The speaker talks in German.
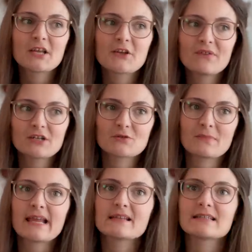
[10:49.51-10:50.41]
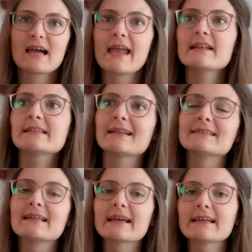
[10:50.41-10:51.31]
Ich wasche meine Teile dann
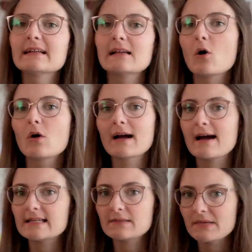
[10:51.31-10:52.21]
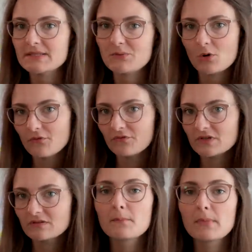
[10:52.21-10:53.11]
in der Regel auch gar nicht mehr so oft.